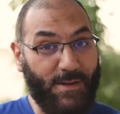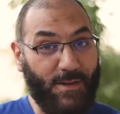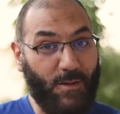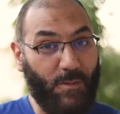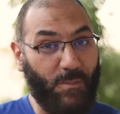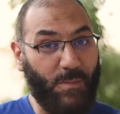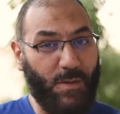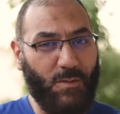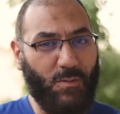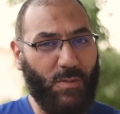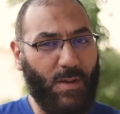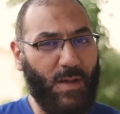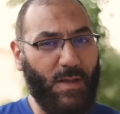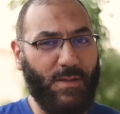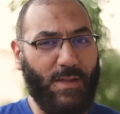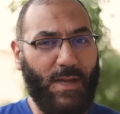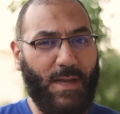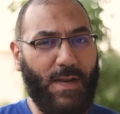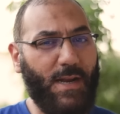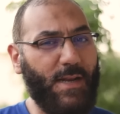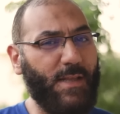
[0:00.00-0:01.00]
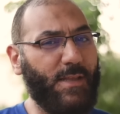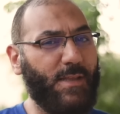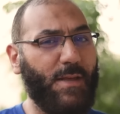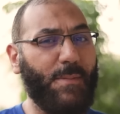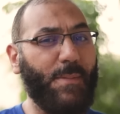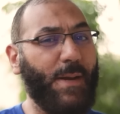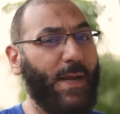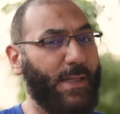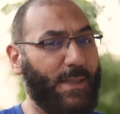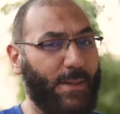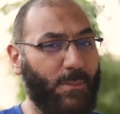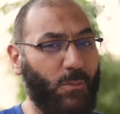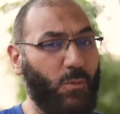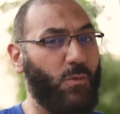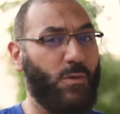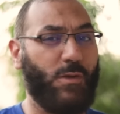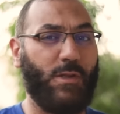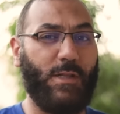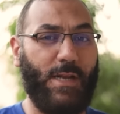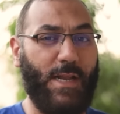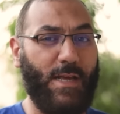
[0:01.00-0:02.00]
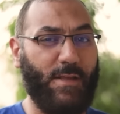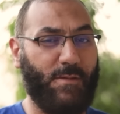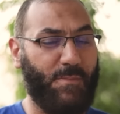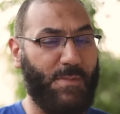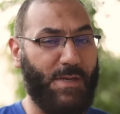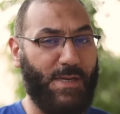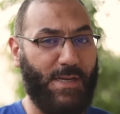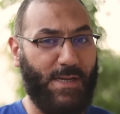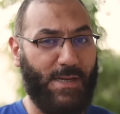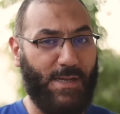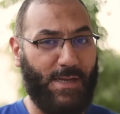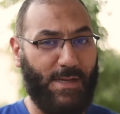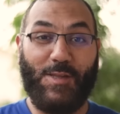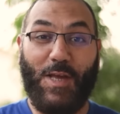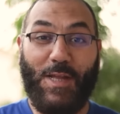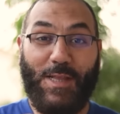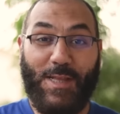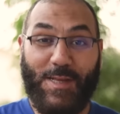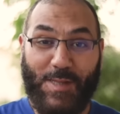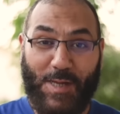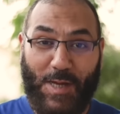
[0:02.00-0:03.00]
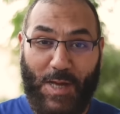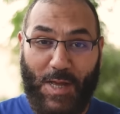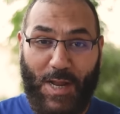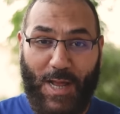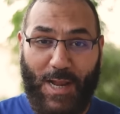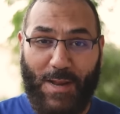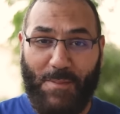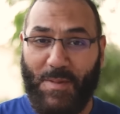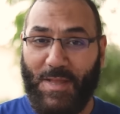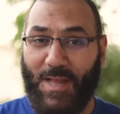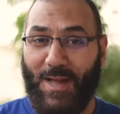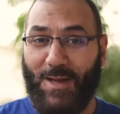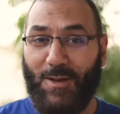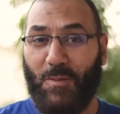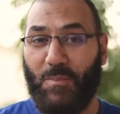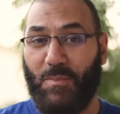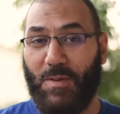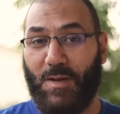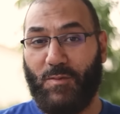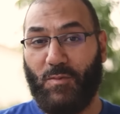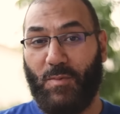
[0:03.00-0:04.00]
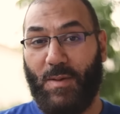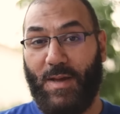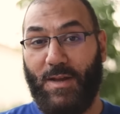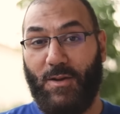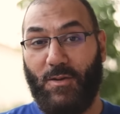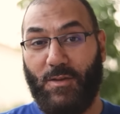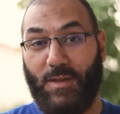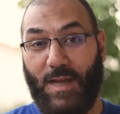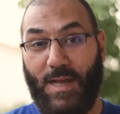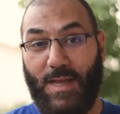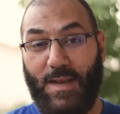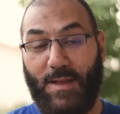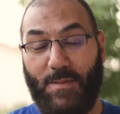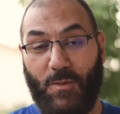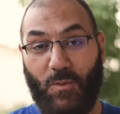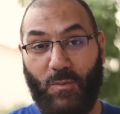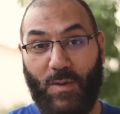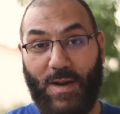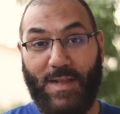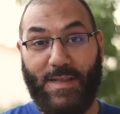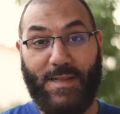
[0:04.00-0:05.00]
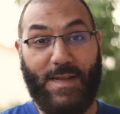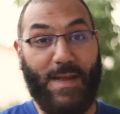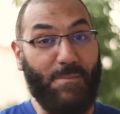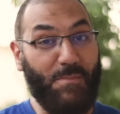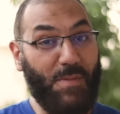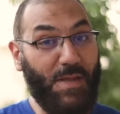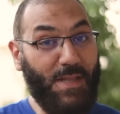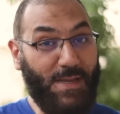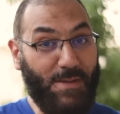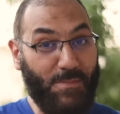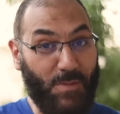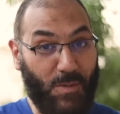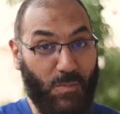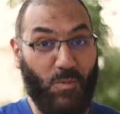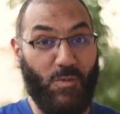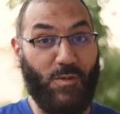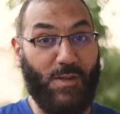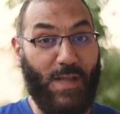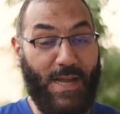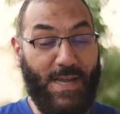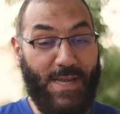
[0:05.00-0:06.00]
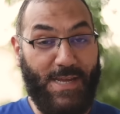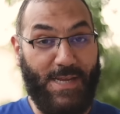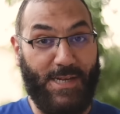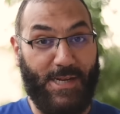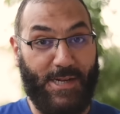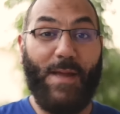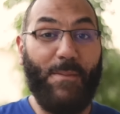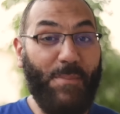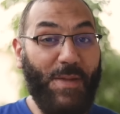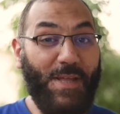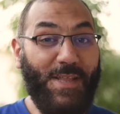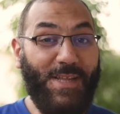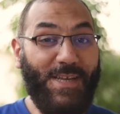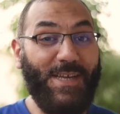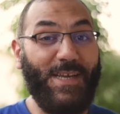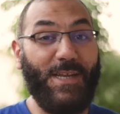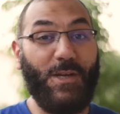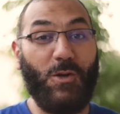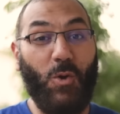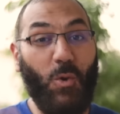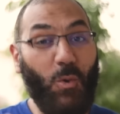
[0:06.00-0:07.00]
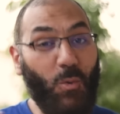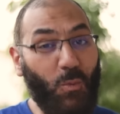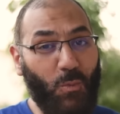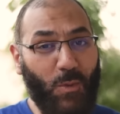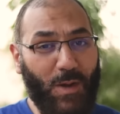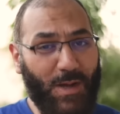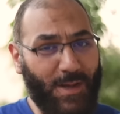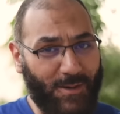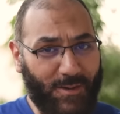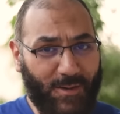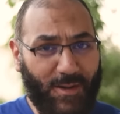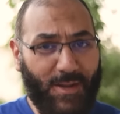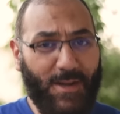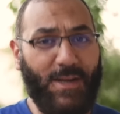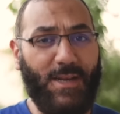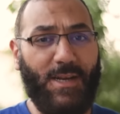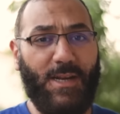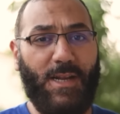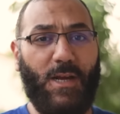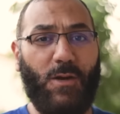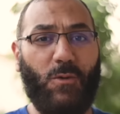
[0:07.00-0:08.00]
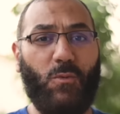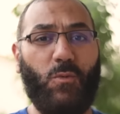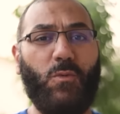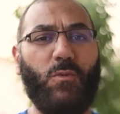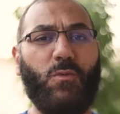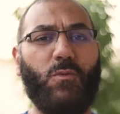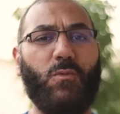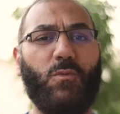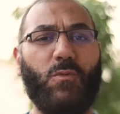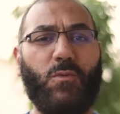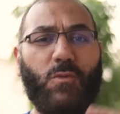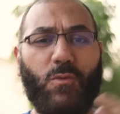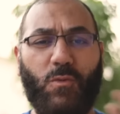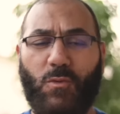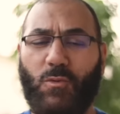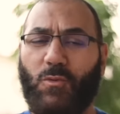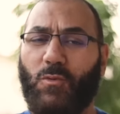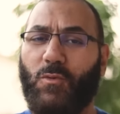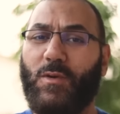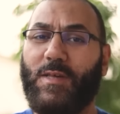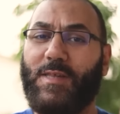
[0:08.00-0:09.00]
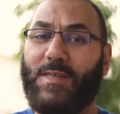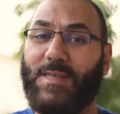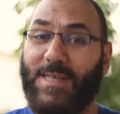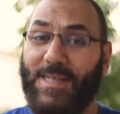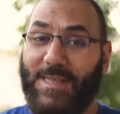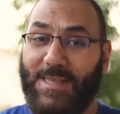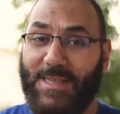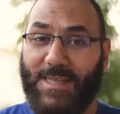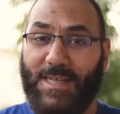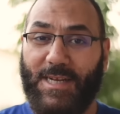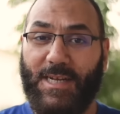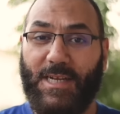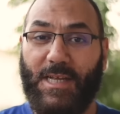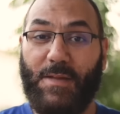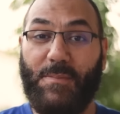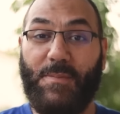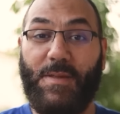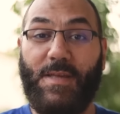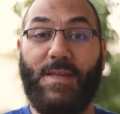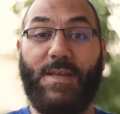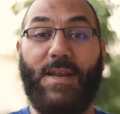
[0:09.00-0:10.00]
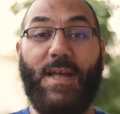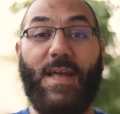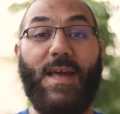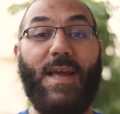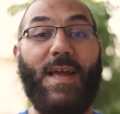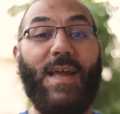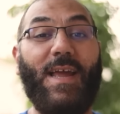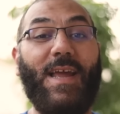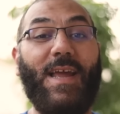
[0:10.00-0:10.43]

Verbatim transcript: اللي ربنا سبحانه وتعالى لسه ما كتبوش لناس مننا سيدنا زكريا لما دعا ربنا سبحانه وتعالى بالولد كان بيدعي بالمستحيل كان بيدعي ان هو الراجل العجوز وزوجته الست الكبيره